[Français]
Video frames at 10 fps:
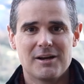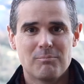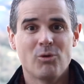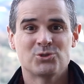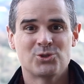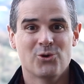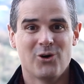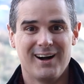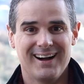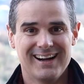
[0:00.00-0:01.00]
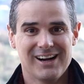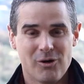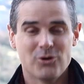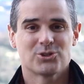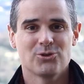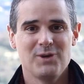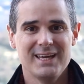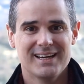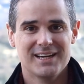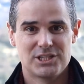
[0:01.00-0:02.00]
Bonjour, aujourd'hui
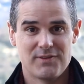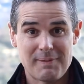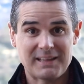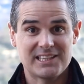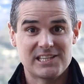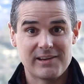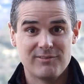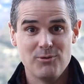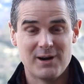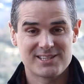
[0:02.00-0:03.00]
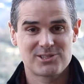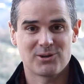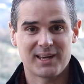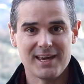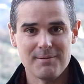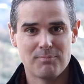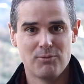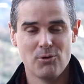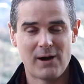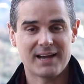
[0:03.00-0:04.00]
je vais partager avec vous un secret
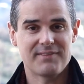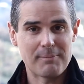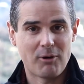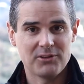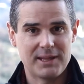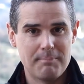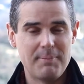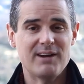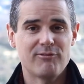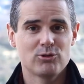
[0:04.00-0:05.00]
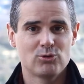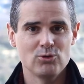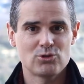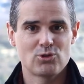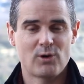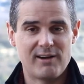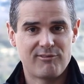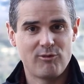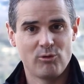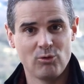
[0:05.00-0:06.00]
pour arriver à prendre des belles photos sur un
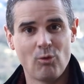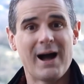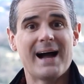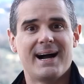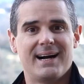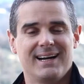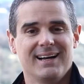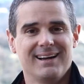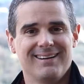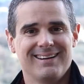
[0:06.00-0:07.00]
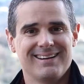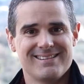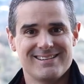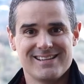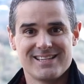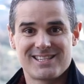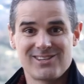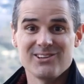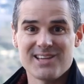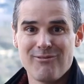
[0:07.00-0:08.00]
fond noir
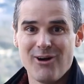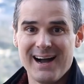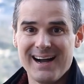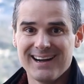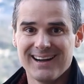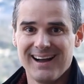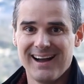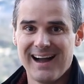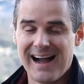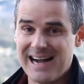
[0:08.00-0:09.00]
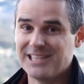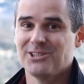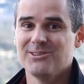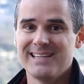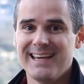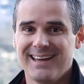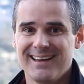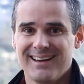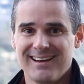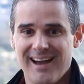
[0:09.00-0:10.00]
sans avoir à acheter
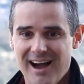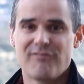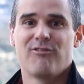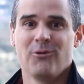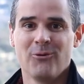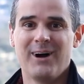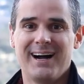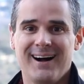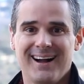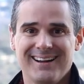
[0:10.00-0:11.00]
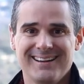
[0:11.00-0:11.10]
un fond noir.